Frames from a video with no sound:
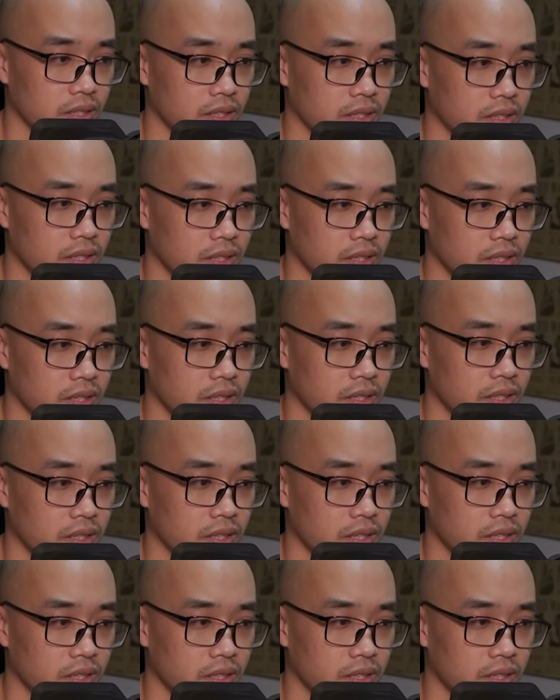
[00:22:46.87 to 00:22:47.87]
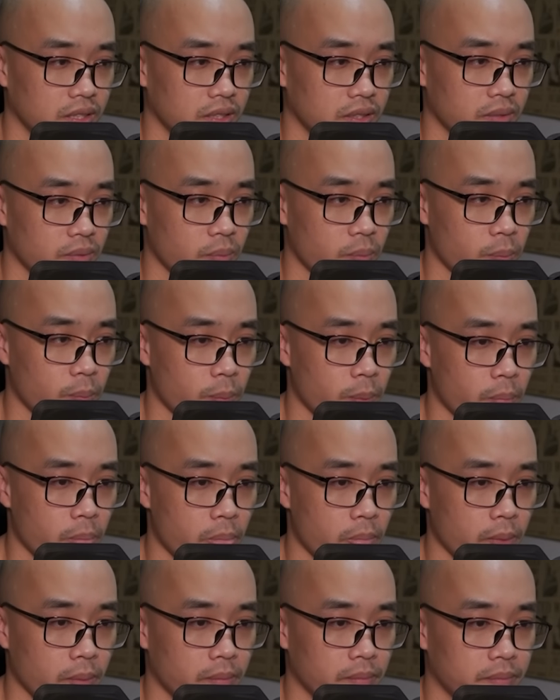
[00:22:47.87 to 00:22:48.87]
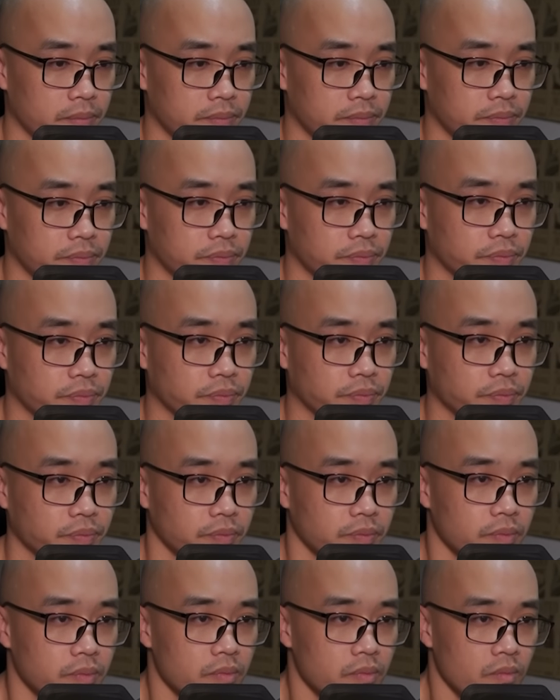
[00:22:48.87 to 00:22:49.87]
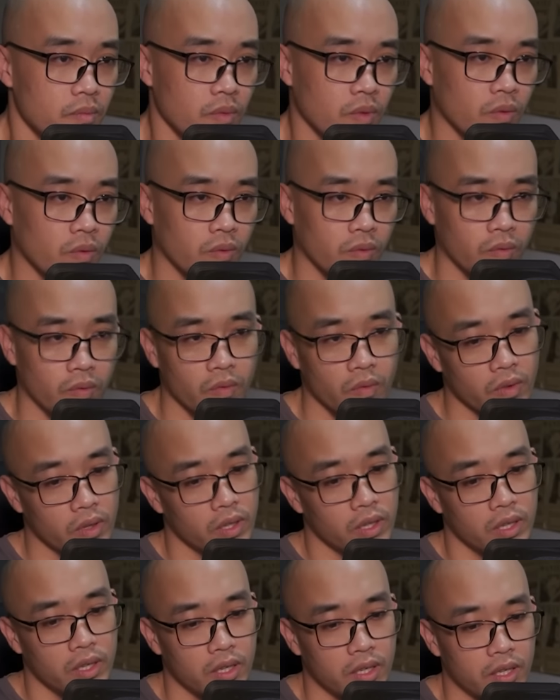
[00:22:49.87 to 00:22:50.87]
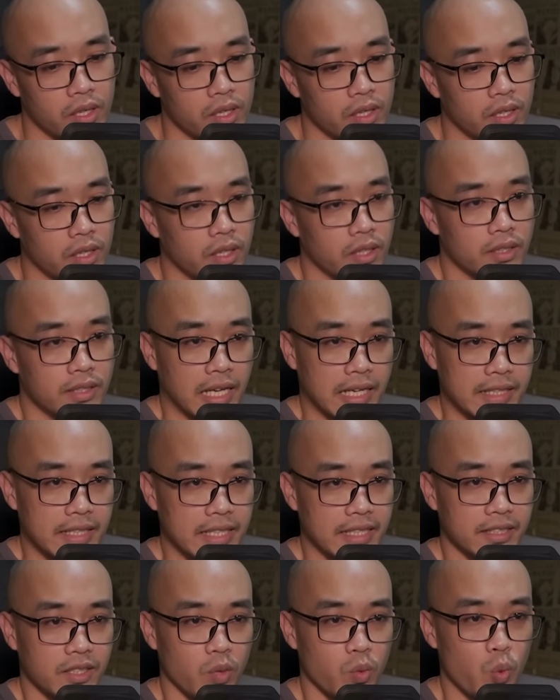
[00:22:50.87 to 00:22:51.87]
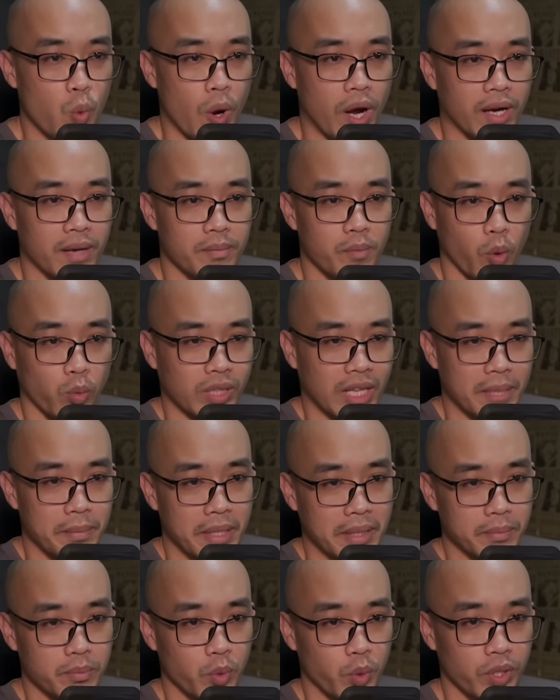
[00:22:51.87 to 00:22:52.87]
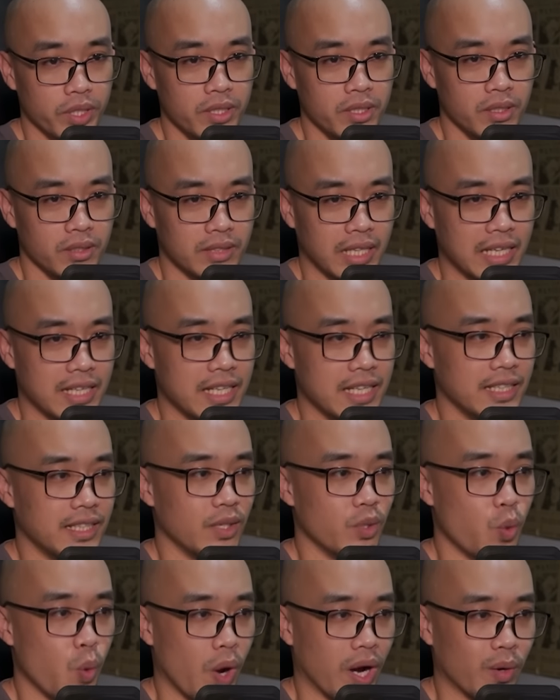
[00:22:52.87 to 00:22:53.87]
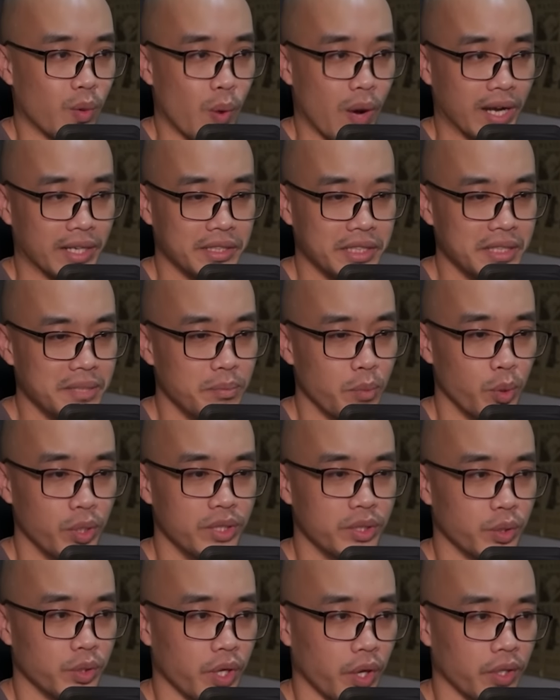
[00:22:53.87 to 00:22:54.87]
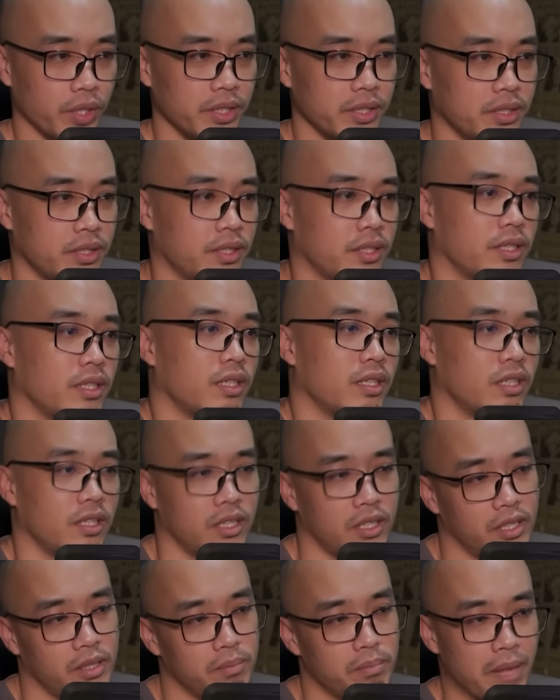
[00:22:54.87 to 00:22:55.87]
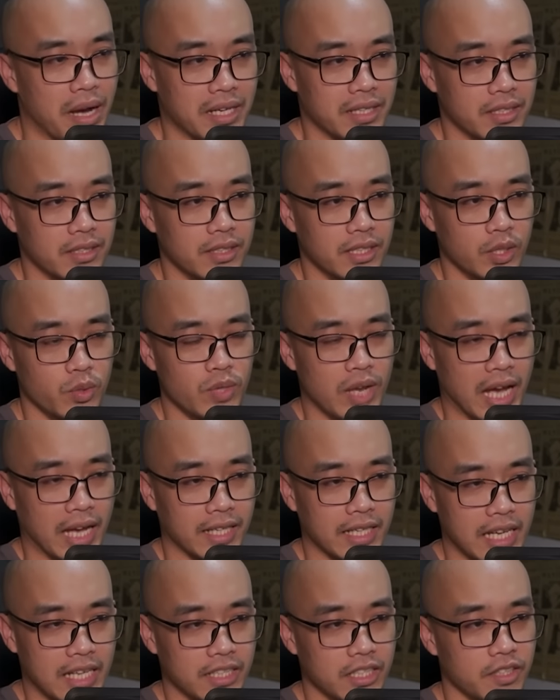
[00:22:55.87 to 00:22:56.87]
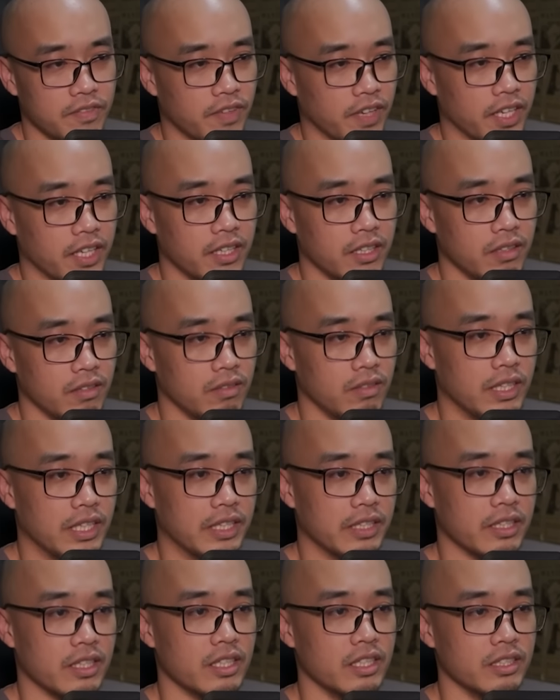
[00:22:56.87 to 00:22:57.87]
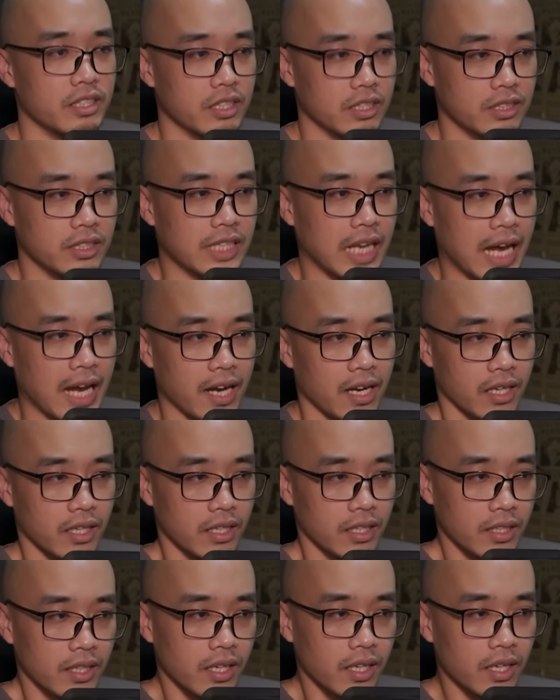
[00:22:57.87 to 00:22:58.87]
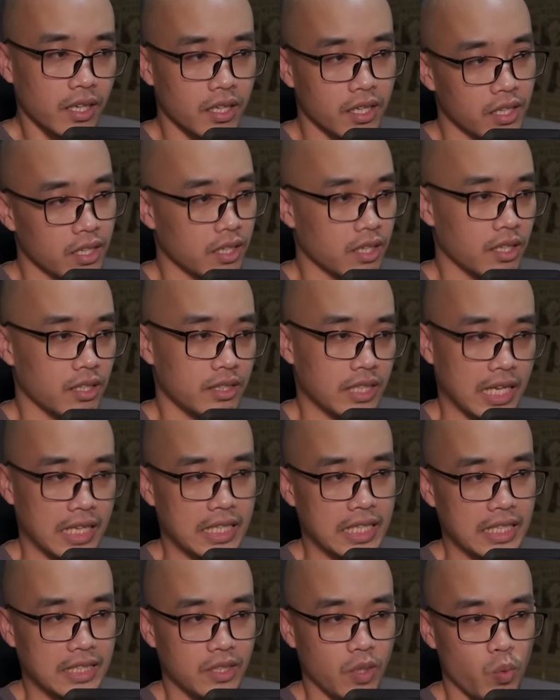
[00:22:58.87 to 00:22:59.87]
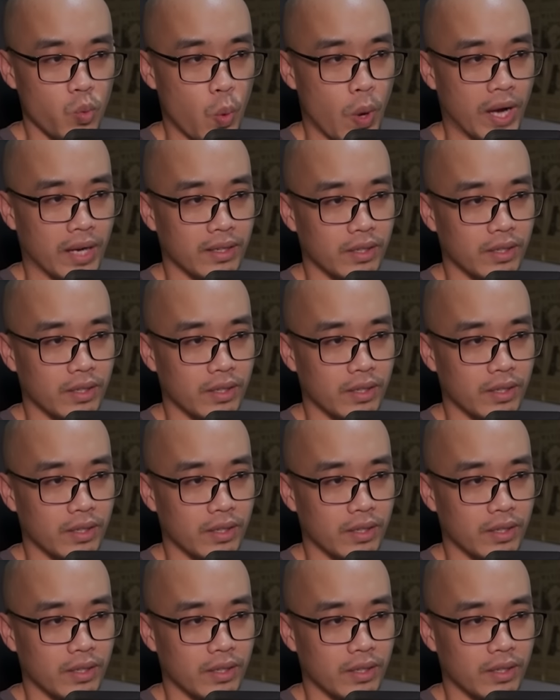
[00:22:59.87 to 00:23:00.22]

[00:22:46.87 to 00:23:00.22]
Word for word: Nam tử mày đỏ lắc đầu. Nếu như sư thúc có thể tiến vào thiên vị thì tốt rồi. Liễu Ngạn nói. Chỉ có thể hy vọng như vậy thôi. À đúng rồi, sự tình của các ngươi ở thành Thiên Ngưu, ta cũng nghe nói qua một ít,